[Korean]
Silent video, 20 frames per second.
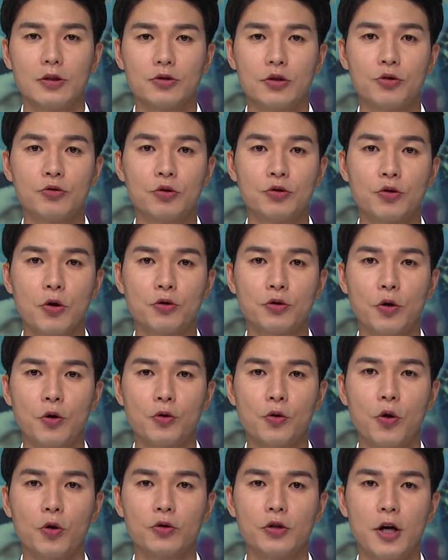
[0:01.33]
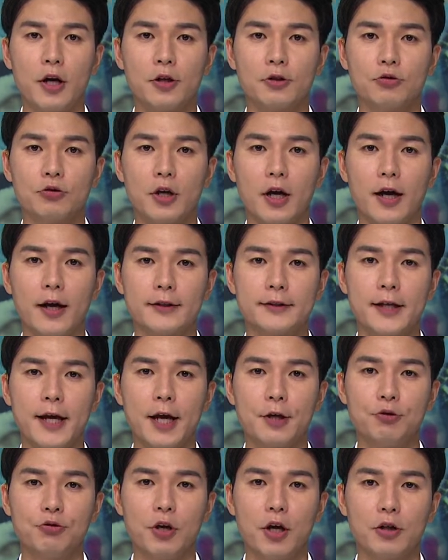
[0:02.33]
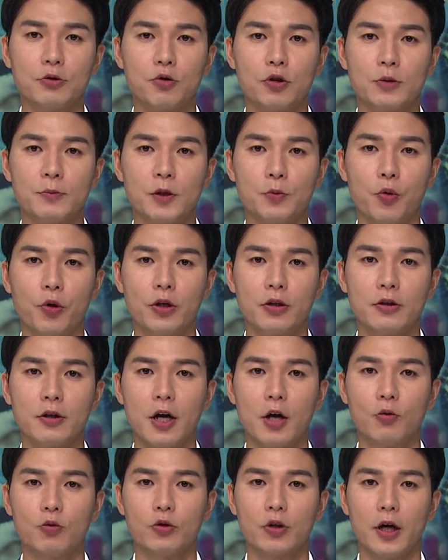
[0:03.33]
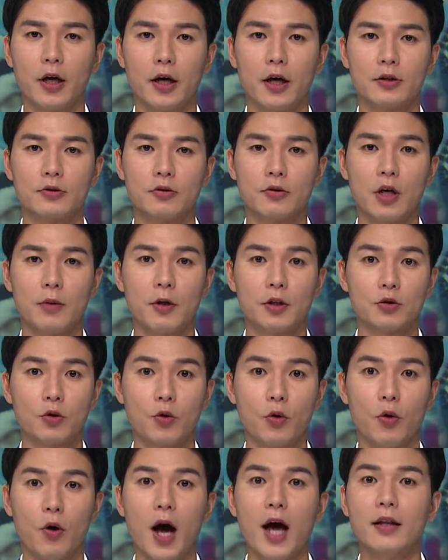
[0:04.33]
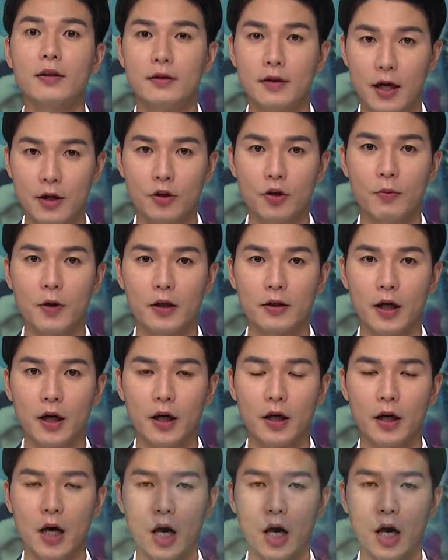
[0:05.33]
전국적으로 코로나19가 재유행 조짐을 보인 가운데 전남에서도 한 달여 만에